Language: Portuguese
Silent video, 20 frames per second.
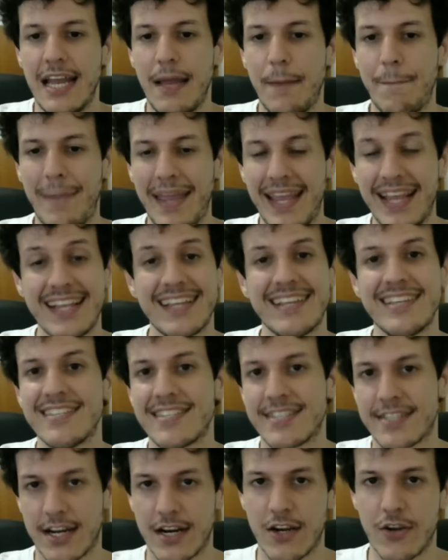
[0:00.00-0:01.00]
É bem
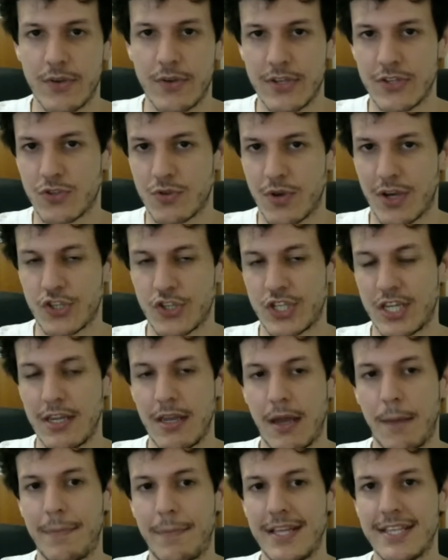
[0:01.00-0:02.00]
estranho isso. acho
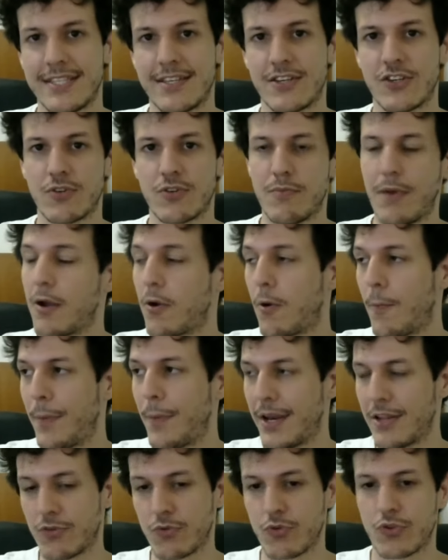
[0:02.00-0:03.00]
que a Blizzard, uma
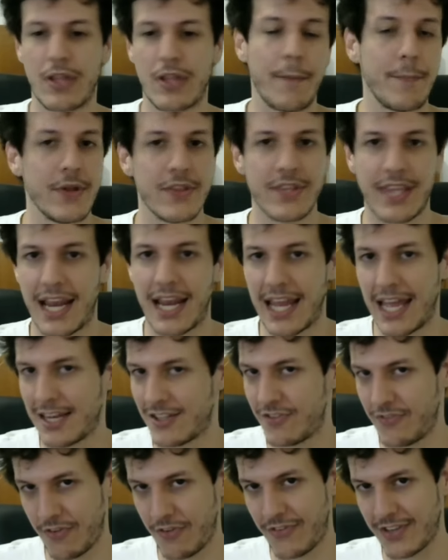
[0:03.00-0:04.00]
companhia do tamanho que ela
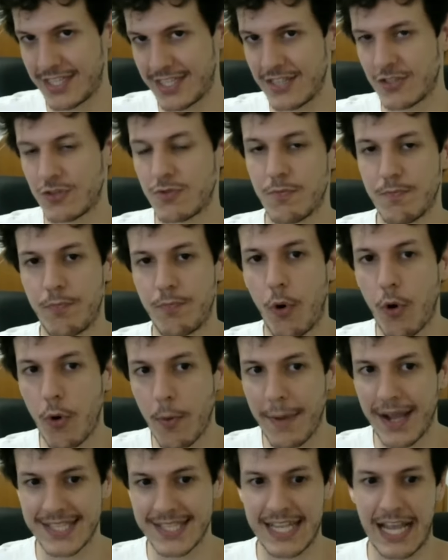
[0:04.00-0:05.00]
era, devia fazer isso um
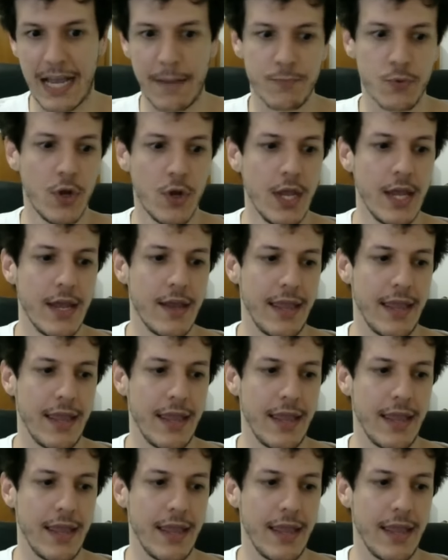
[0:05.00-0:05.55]
pouco mais rápido.